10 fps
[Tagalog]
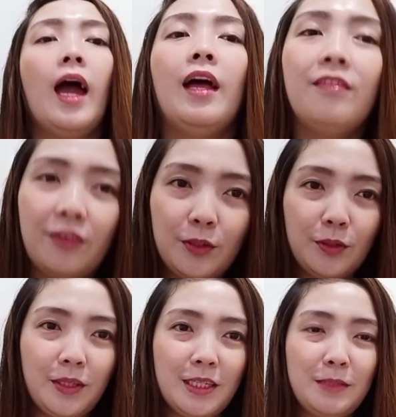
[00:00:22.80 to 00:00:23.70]
And for
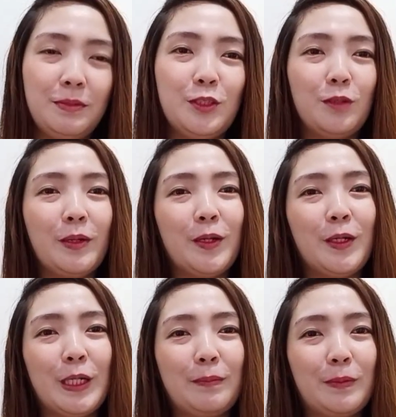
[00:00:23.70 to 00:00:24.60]
today's video,
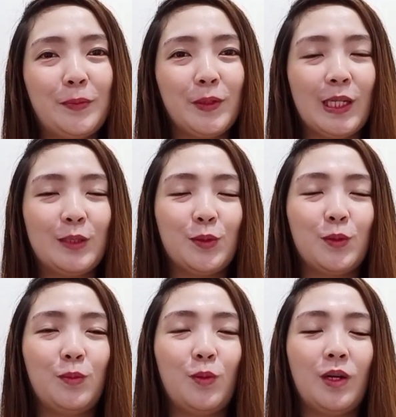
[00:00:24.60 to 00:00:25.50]
meron na naman po tayong
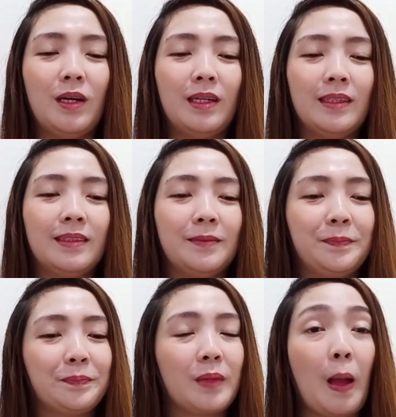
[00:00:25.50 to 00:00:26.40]
susubukang
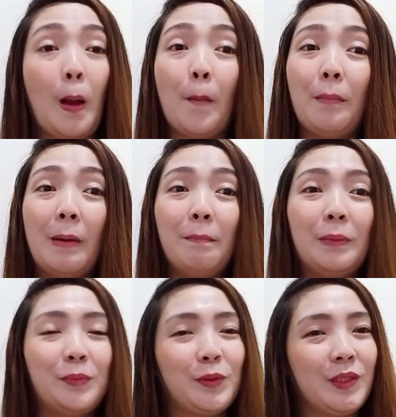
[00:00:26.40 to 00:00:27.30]

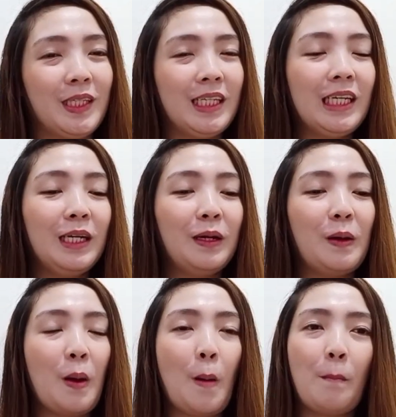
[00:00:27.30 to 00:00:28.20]
pampaputi,
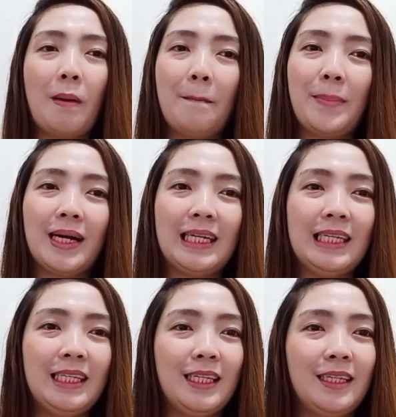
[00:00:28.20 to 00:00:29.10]

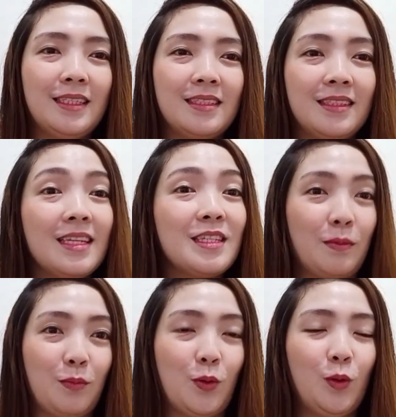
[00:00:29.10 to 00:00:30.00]
pampakinis na
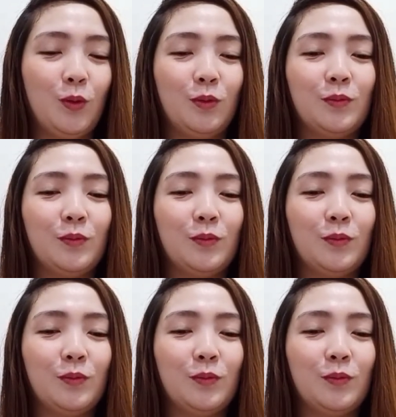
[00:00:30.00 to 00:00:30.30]
sabon.